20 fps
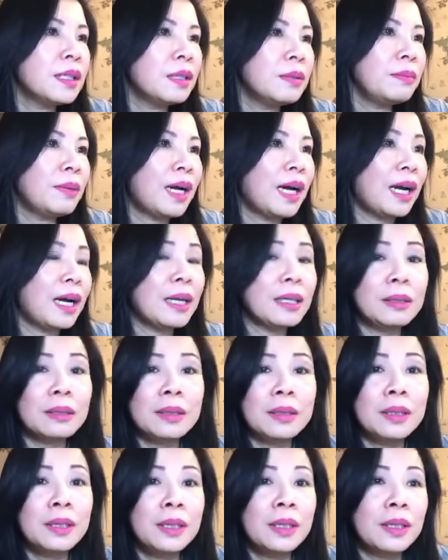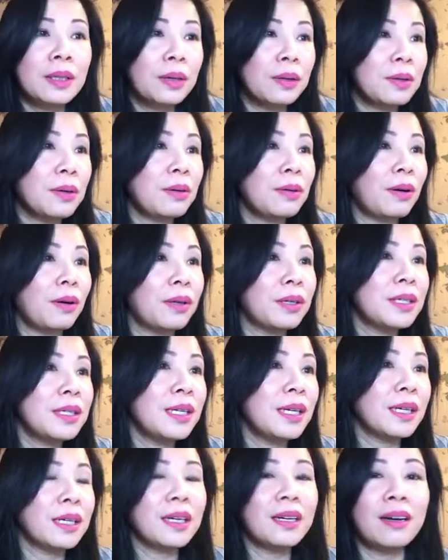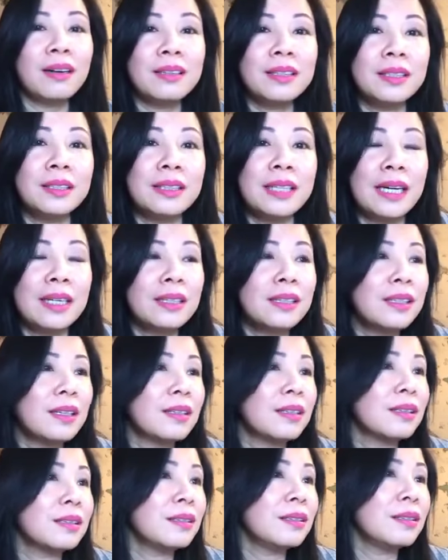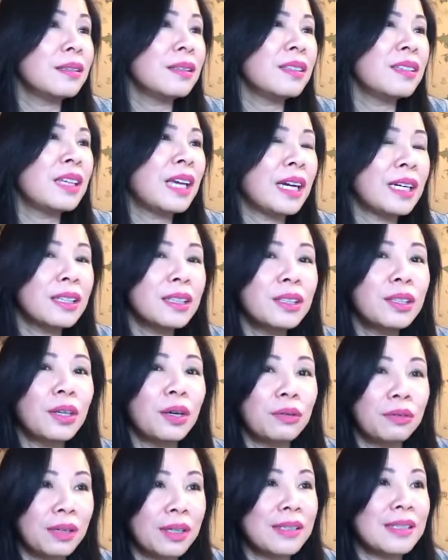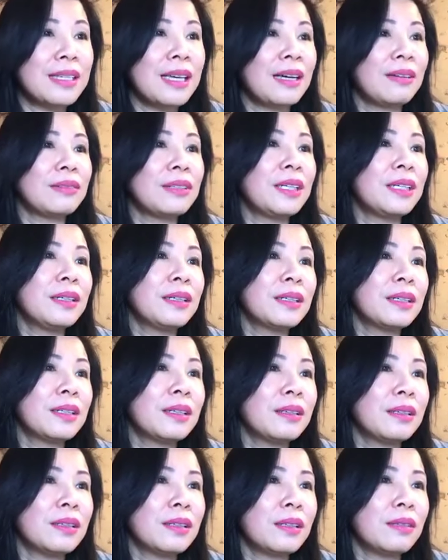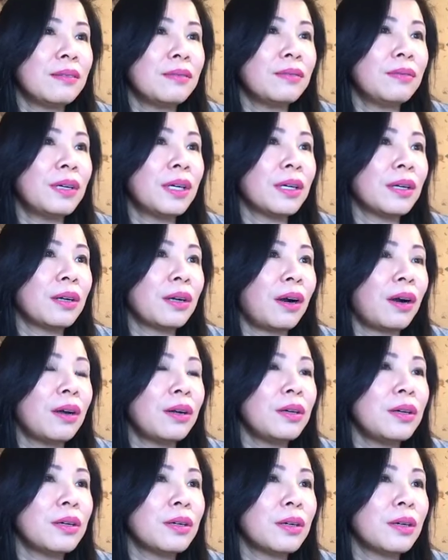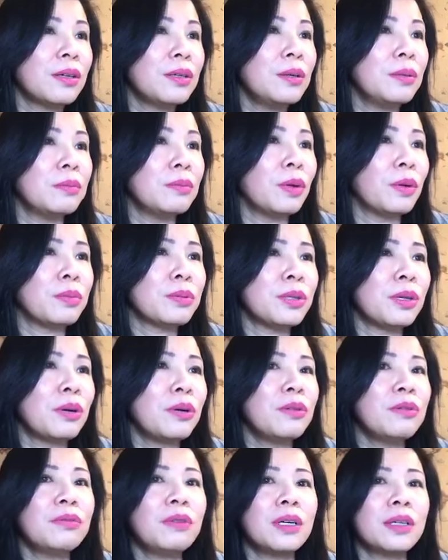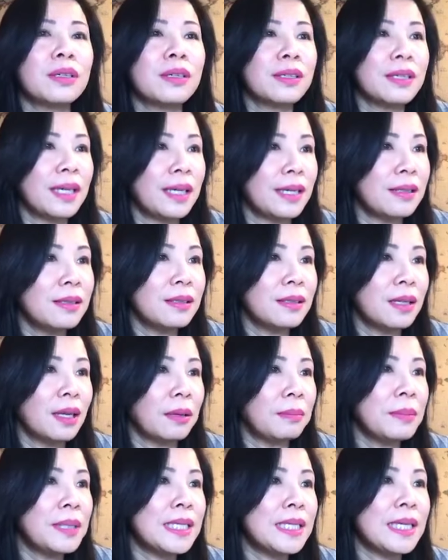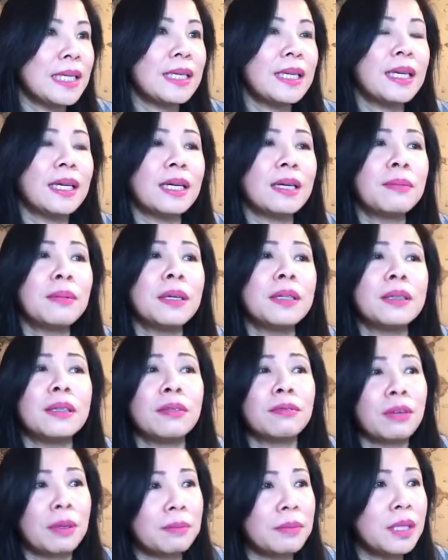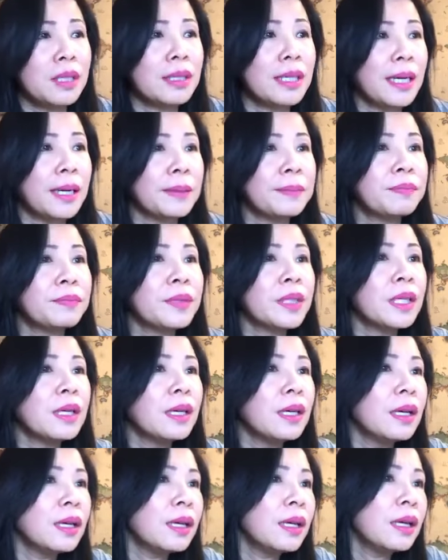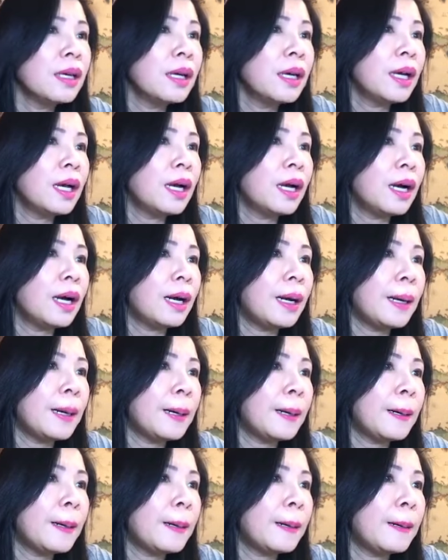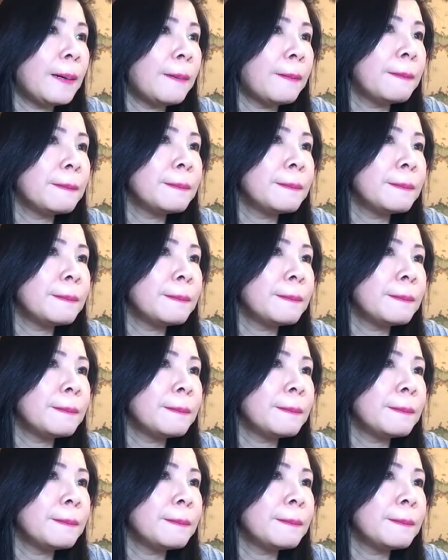nếu mà ai có câu hỏi về cái đó thì nhắn cho nhắn cho vân sau nha vân có có dùng một số vân có thể hướng dẫn mấy chị về cái bên thực phẩm chức năng à,